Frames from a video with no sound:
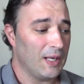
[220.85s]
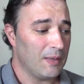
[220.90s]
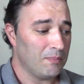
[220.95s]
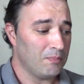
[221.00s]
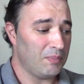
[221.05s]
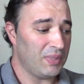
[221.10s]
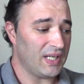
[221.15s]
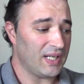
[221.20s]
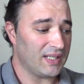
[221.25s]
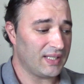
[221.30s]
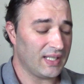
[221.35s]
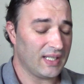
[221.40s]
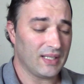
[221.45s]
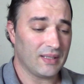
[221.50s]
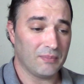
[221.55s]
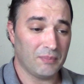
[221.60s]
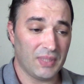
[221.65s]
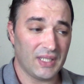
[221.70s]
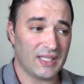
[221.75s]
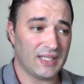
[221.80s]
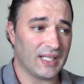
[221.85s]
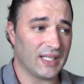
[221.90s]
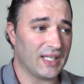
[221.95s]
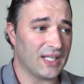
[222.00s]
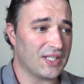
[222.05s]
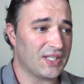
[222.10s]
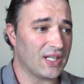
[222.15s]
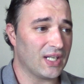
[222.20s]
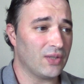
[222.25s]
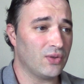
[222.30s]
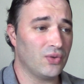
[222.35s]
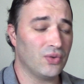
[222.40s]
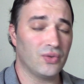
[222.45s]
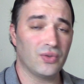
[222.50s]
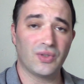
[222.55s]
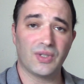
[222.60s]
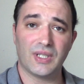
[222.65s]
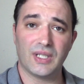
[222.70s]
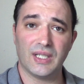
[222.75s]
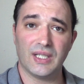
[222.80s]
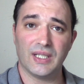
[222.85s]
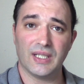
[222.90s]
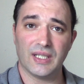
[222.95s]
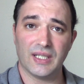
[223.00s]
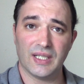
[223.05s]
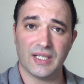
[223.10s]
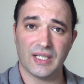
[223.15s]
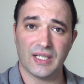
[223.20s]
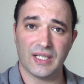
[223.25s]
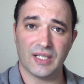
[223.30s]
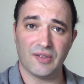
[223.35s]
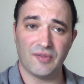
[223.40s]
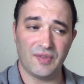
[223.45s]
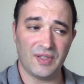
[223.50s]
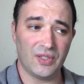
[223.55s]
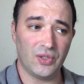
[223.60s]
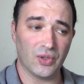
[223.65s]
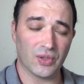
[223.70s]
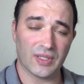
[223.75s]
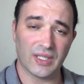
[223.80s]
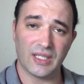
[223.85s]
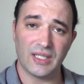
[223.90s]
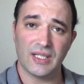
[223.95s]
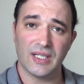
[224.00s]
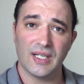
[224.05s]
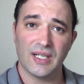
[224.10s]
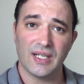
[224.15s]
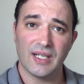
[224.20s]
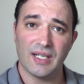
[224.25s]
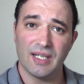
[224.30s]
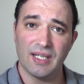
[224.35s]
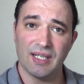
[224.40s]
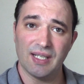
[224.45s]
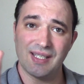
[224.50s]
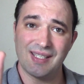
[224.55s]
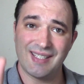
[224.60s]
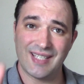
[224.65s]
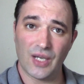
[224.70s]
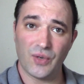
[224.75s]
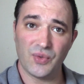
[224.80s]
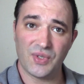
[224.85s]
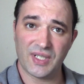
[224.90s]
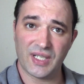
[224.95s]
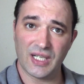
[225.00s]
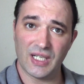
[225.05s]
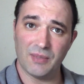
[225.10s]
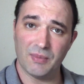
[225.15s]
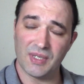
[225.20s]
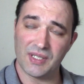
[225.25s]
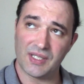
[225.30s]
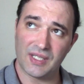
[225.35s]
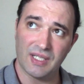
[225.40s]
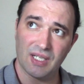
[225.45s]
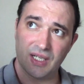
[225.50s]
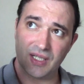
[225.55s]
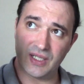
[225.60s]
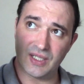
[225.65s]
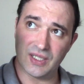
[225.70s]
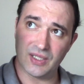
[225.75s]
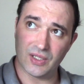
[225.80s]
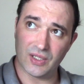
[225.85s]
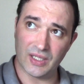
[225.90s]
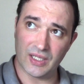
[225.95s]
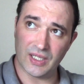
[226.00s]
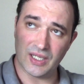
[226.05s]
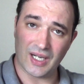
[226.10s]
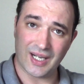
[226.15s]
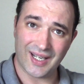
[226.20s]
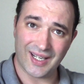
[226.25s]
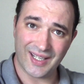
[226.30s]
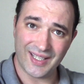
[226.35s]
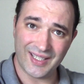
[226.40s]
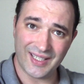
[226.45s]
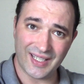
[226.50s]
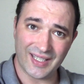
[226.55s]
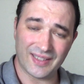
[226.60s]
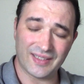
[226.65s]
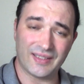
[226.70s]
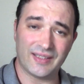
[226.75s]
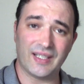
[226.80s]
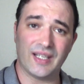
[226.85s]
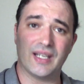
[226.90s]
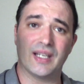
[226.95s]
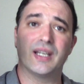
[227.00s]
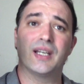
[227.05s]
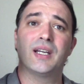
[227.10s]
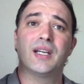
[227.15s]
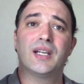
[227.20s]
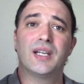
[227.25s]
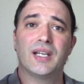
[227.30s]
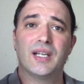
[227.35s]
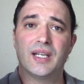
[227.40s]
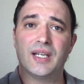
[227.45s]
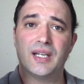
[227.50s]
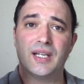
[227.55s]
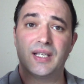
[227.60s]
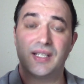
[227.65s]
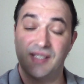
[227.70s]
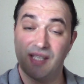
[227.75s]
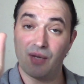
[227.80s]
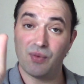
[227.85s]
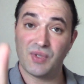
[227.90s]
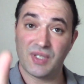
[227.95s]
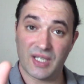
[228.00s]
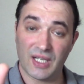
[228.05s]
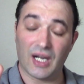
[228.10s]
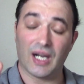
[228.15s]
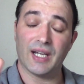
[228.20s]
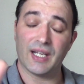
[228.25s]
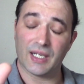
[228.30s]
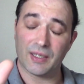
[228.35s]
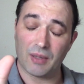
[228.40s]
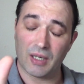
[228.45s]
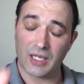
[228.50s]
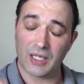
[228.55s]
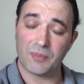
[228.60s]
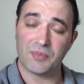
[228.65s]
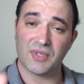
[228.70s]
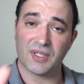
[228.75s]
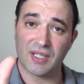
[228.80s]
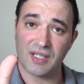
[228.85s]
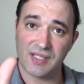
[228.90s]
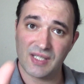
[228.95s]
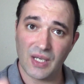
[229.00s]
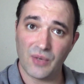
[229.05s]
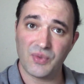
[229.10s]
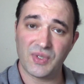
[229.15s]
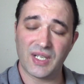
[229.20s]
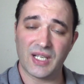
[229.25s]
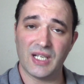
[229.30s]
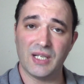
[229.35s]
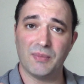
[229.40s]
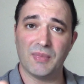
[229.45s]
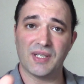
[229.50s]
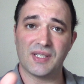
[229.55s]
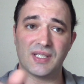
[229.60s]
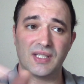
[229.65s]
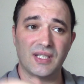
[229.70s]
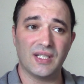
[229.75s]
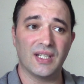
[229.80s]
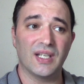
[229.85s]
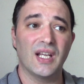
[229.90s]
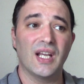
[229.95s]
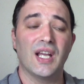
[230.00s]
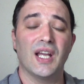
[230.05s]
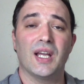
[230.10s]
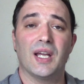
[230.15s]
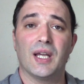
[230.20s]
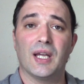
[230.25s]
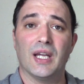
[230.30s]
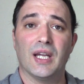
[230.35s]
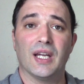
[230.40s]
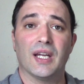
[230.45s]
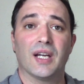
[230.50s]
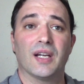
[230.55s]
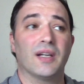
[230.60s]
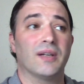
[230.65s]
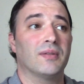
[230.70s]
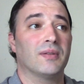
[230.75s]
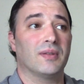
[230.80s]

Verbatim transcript: Bir de, bir de geçen günkü e, videoda e, zevç kelimesi yani e, ahirette e, zevç ki Arapçada zevç kelimesinin e,